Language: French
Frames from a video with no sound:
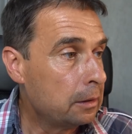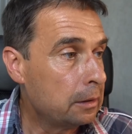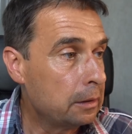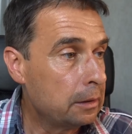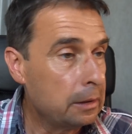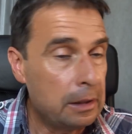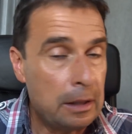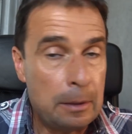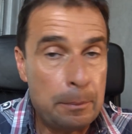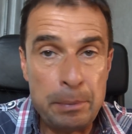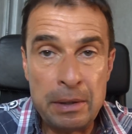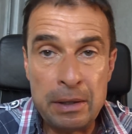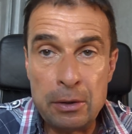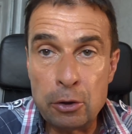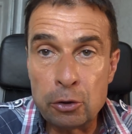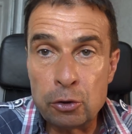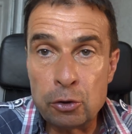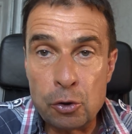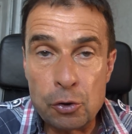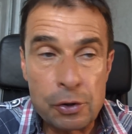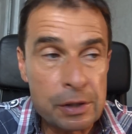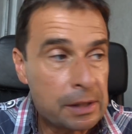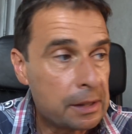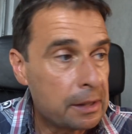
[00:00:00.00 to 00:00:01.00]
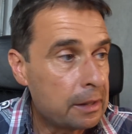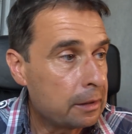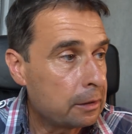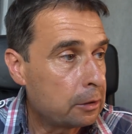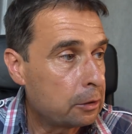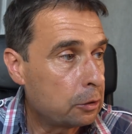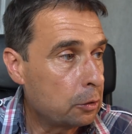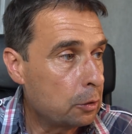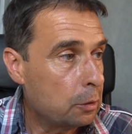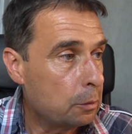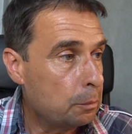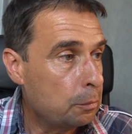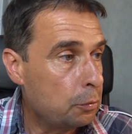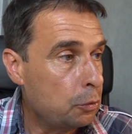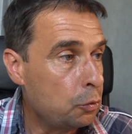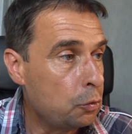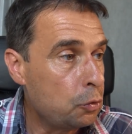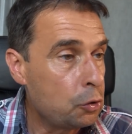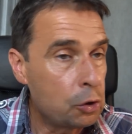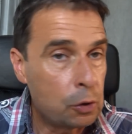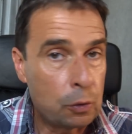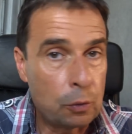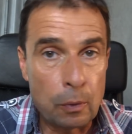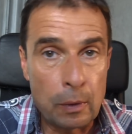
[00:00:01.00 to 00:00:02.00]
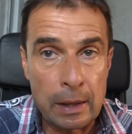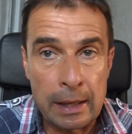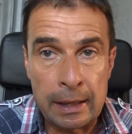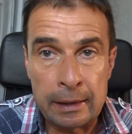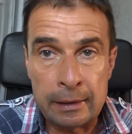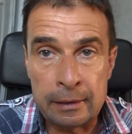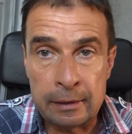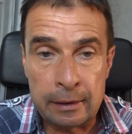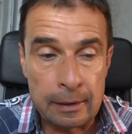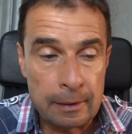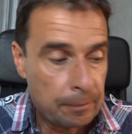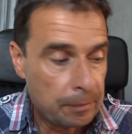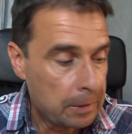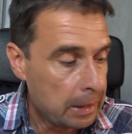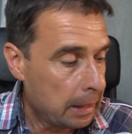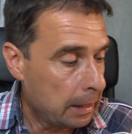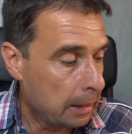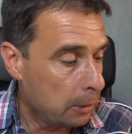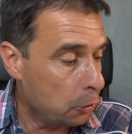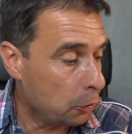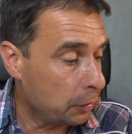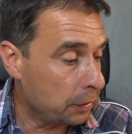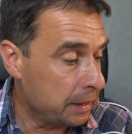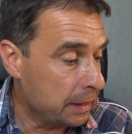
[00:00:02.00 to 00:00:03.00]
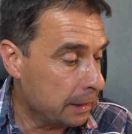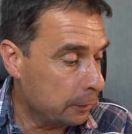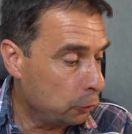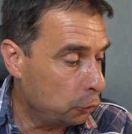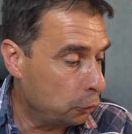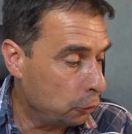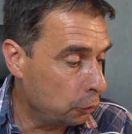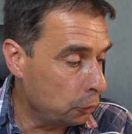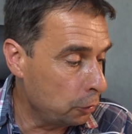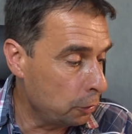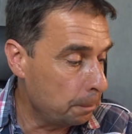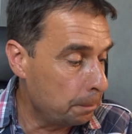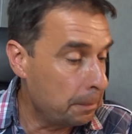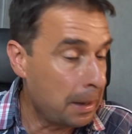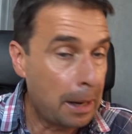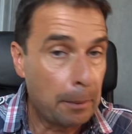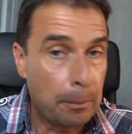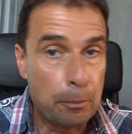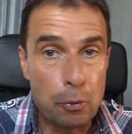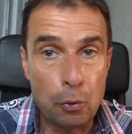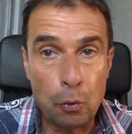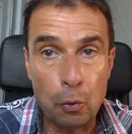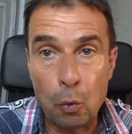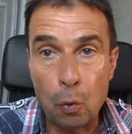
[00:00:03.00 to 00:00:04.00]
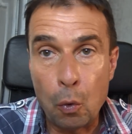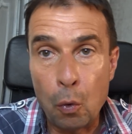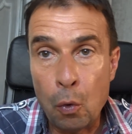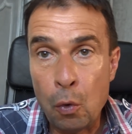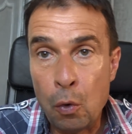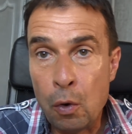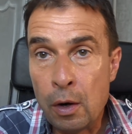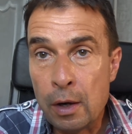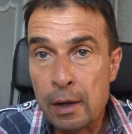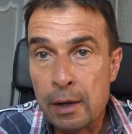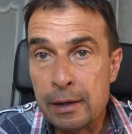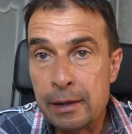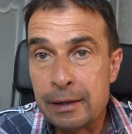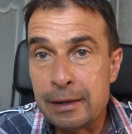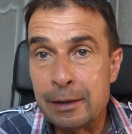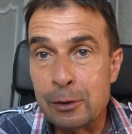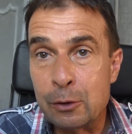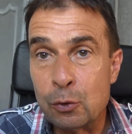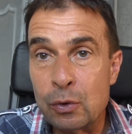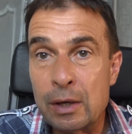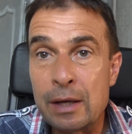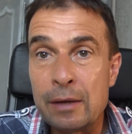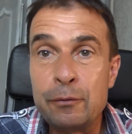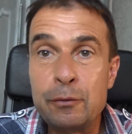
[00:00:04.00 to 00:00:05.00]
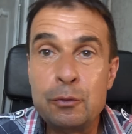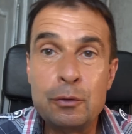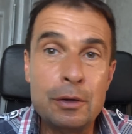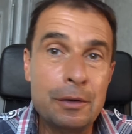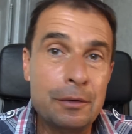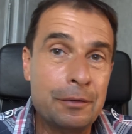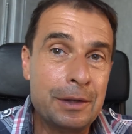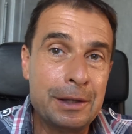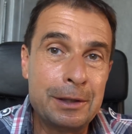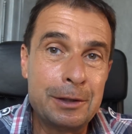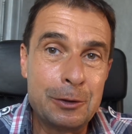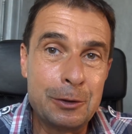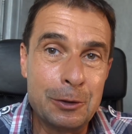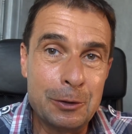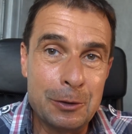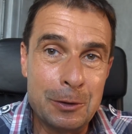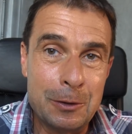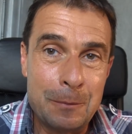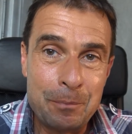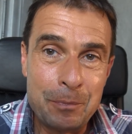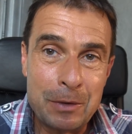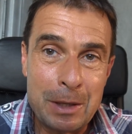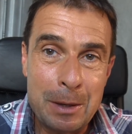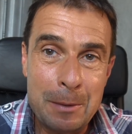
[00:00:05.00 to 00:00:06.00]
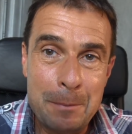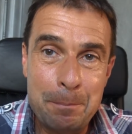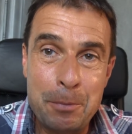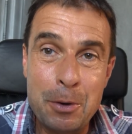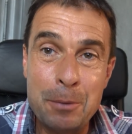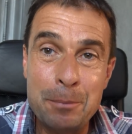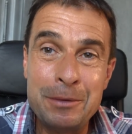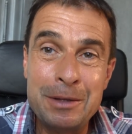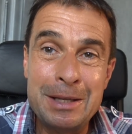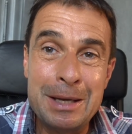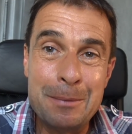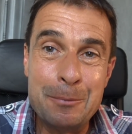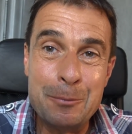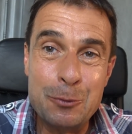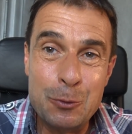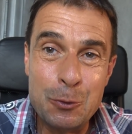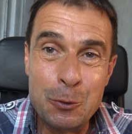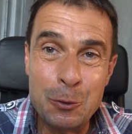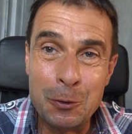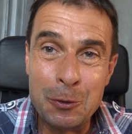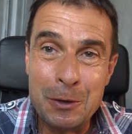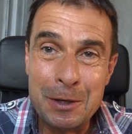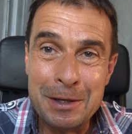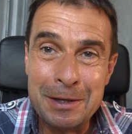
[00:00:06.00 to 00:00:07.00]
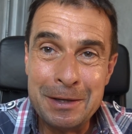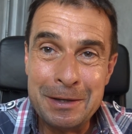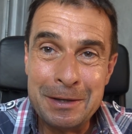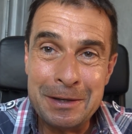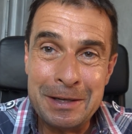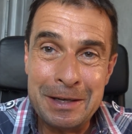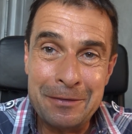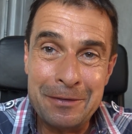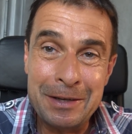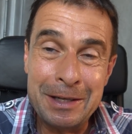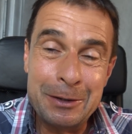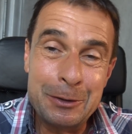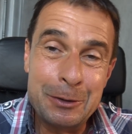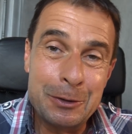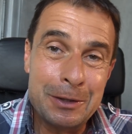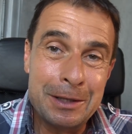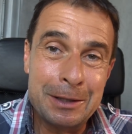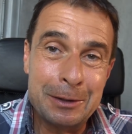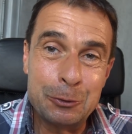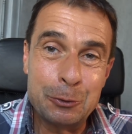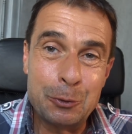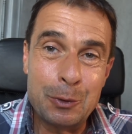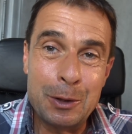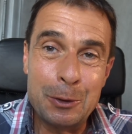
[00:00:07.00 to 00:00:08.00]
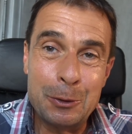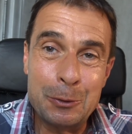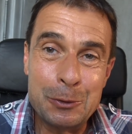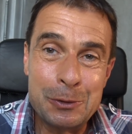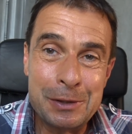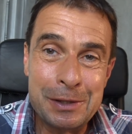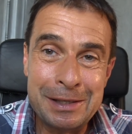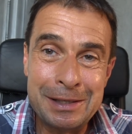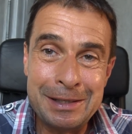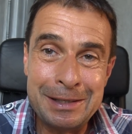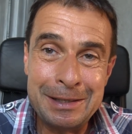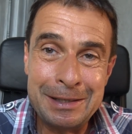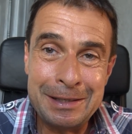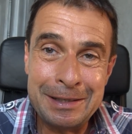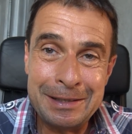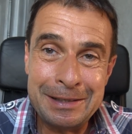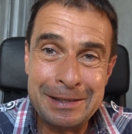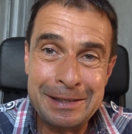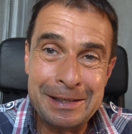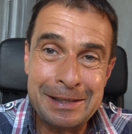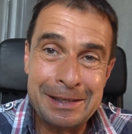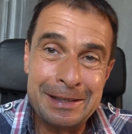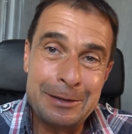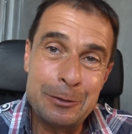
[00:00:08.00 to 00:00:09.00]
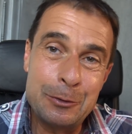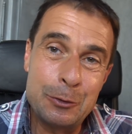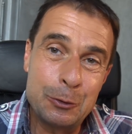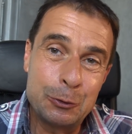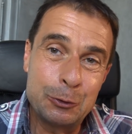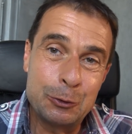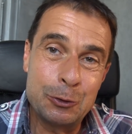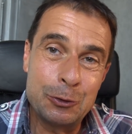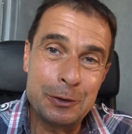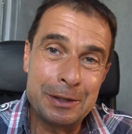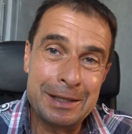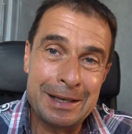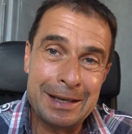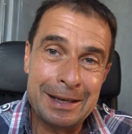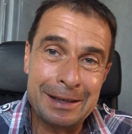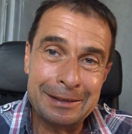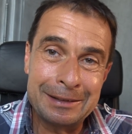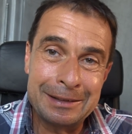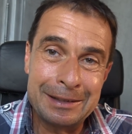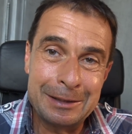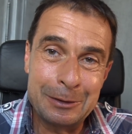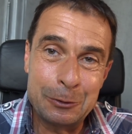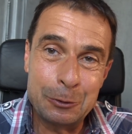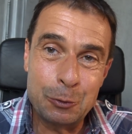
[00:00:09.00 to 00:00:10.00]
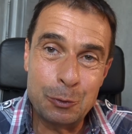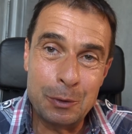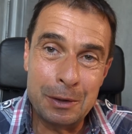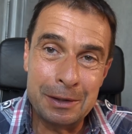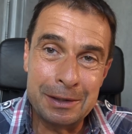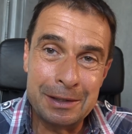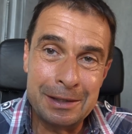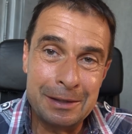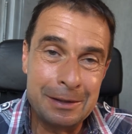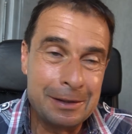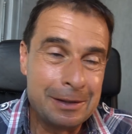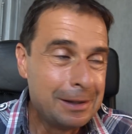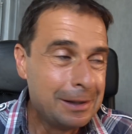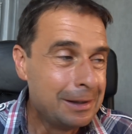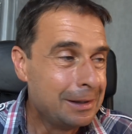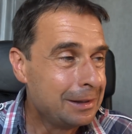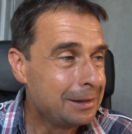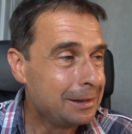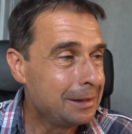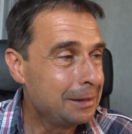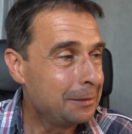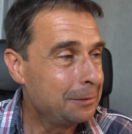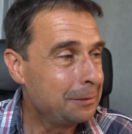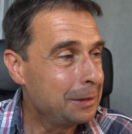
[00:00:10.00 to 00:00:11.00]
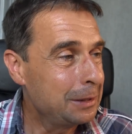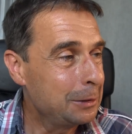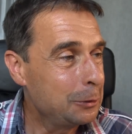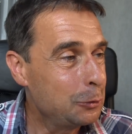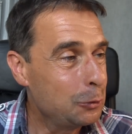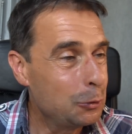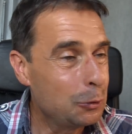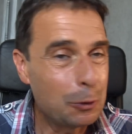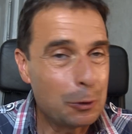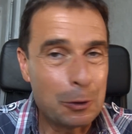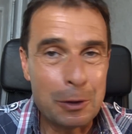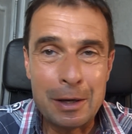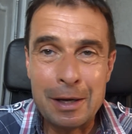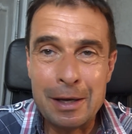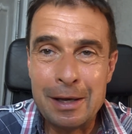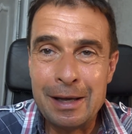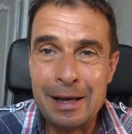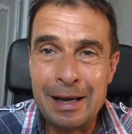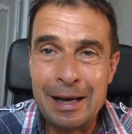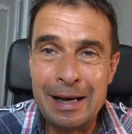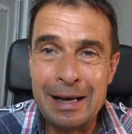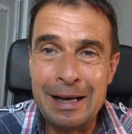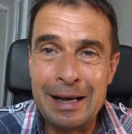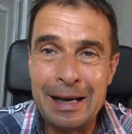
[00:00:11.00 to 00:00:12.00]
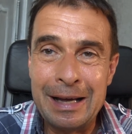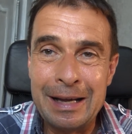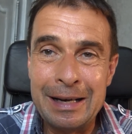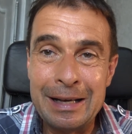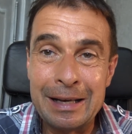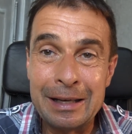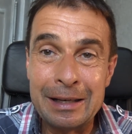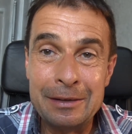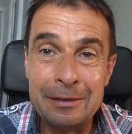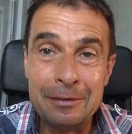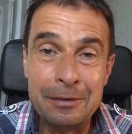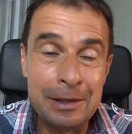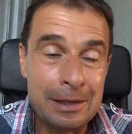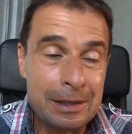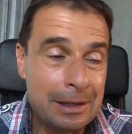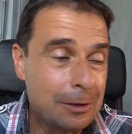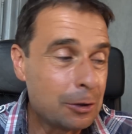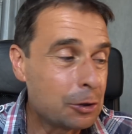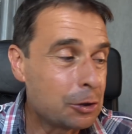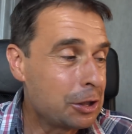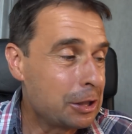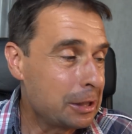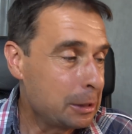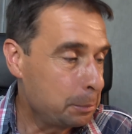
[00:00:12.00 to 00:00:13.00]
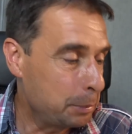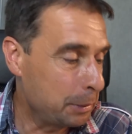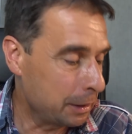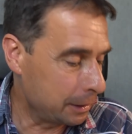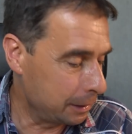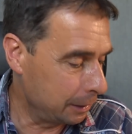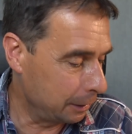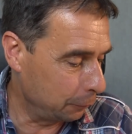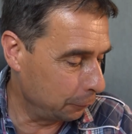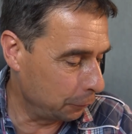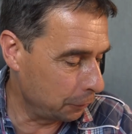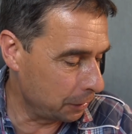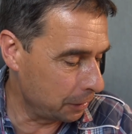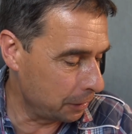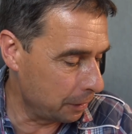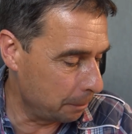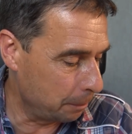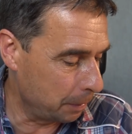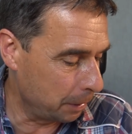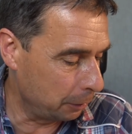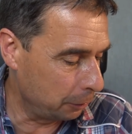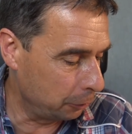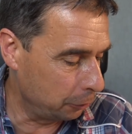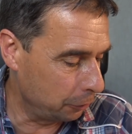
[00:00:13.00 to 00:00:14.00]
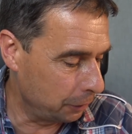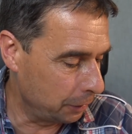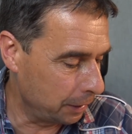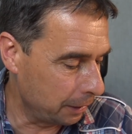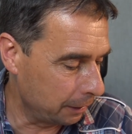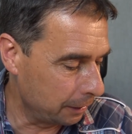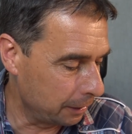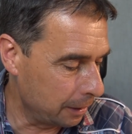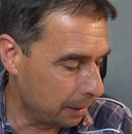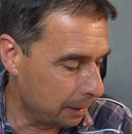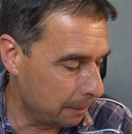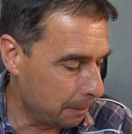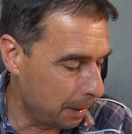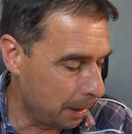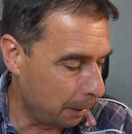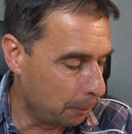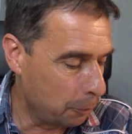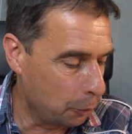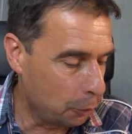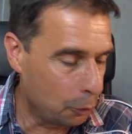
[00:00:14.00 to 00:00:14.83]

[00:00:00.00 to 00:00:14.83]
Euh, il pilote le 5 Blue Swan. Alors il y a deux Barbero et on l'a vu avec euh, Pomme d'amour, avec les trois Rossi. C'est le tocard des trois qui, qui figure à, l'arrivée. Alors j'espère que cette fois ce n'est pas le tocard des